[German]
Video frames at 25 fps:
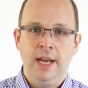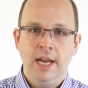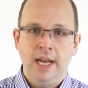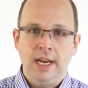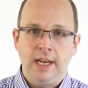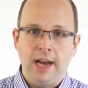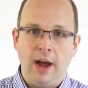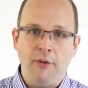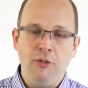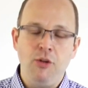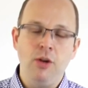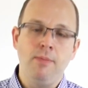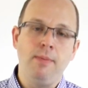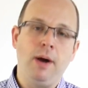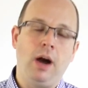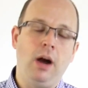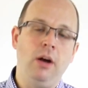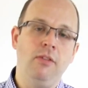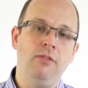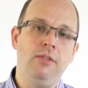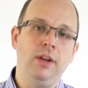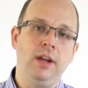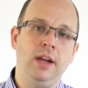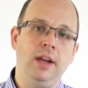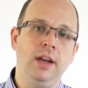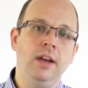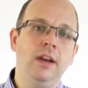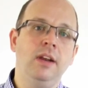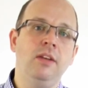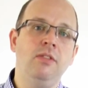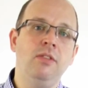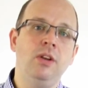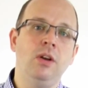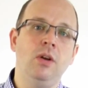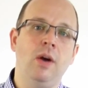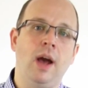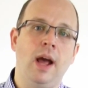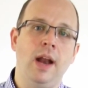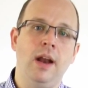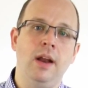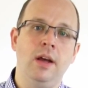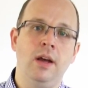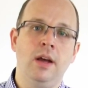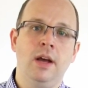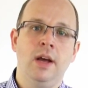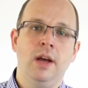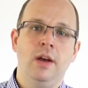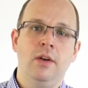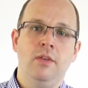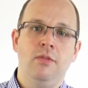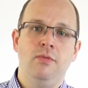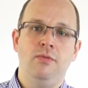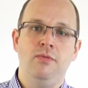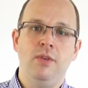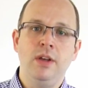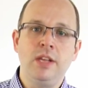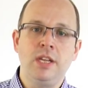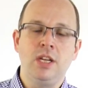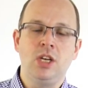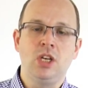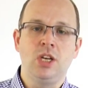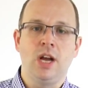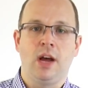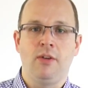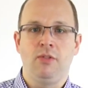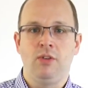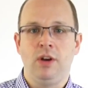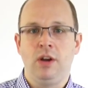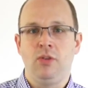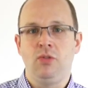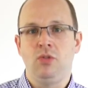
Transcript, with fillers: Dafür brauchen wir individuelle, wissenschaftlich